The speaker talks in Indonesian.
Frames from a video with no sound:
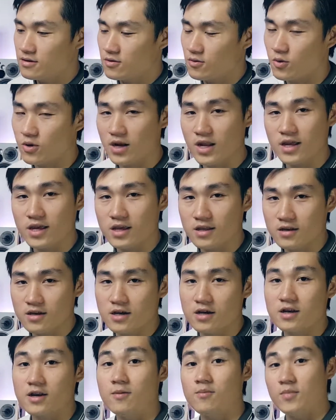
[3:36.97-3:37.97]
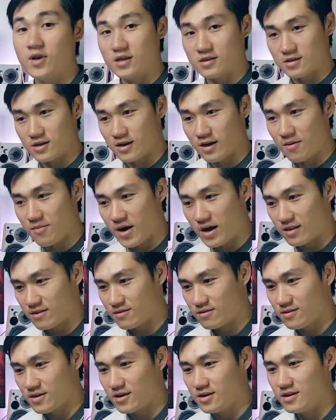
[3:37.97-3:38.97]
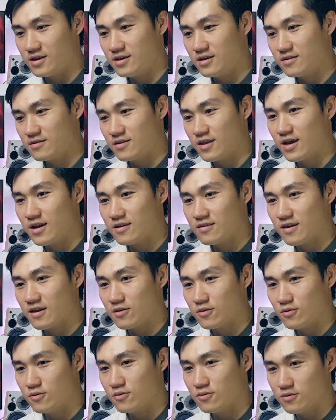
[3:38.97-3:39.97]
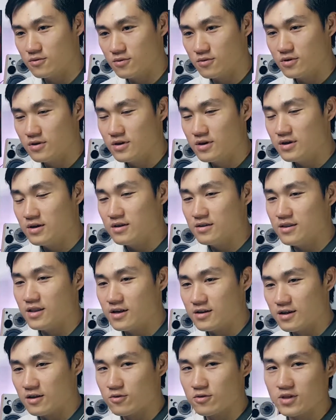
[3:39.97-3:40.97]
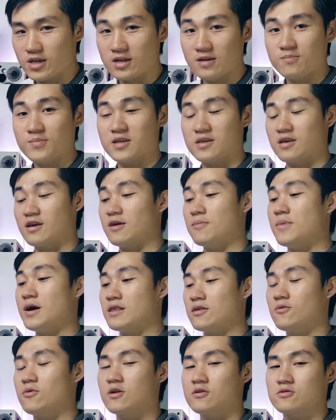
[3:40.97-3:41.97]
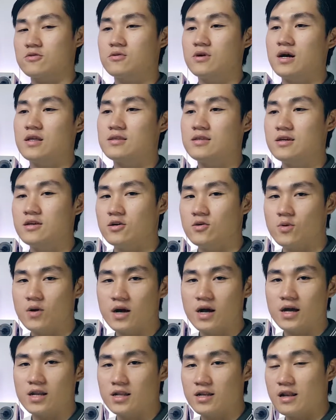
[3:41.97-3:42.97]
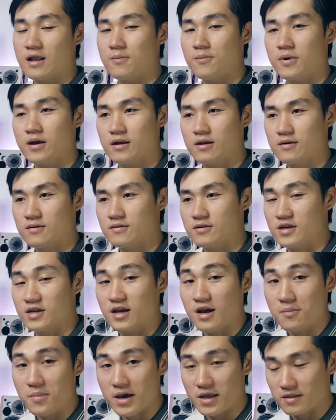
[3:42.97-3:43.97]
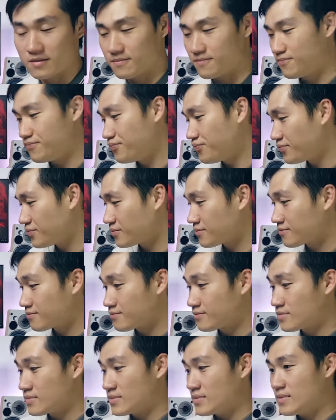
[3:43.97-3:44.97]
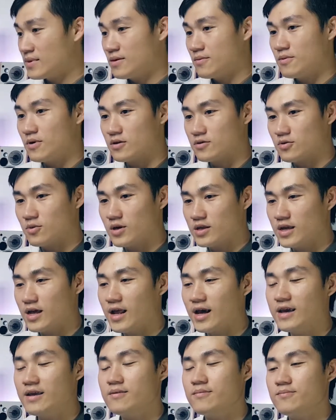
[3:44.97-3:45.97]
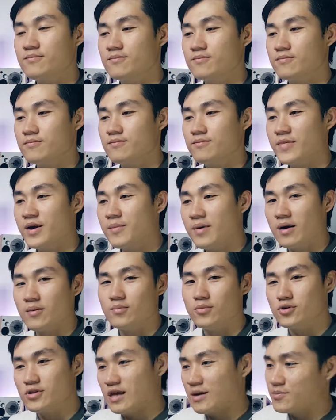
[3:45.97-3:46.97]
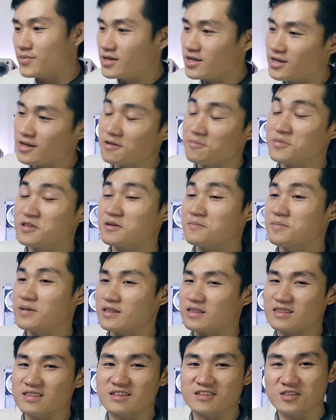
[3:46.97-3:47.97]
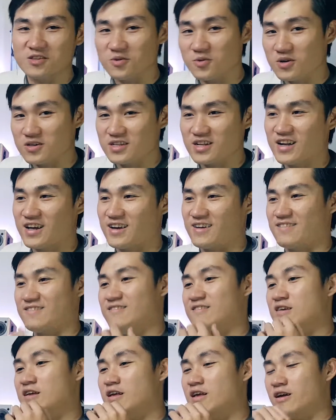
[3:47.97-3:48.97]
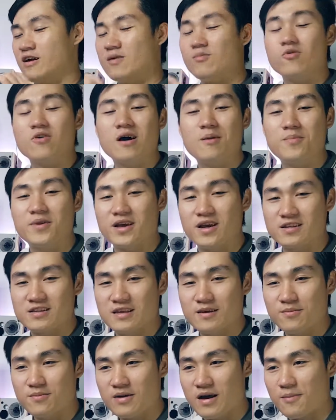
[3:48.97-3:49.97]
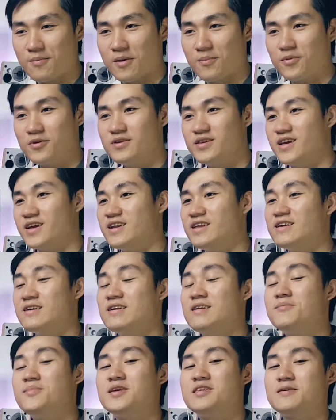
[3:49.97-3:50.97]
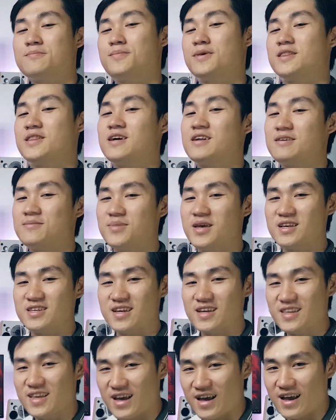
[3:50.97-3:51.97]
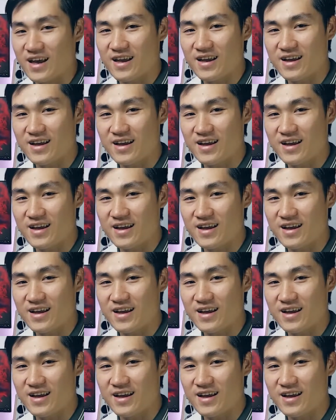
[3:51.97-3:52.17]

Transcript: Gua naikin ke 16 GB. Jadi dari satu dari satu channel 4 GB gue langsung ganti 2 kali 8 GB. Waktu gue nyalain memang boot up-nya jadi lebih cepat. Di situ gue seneng. Ngebuka aplikasi apapun jadi lebih cepat dari biasanya.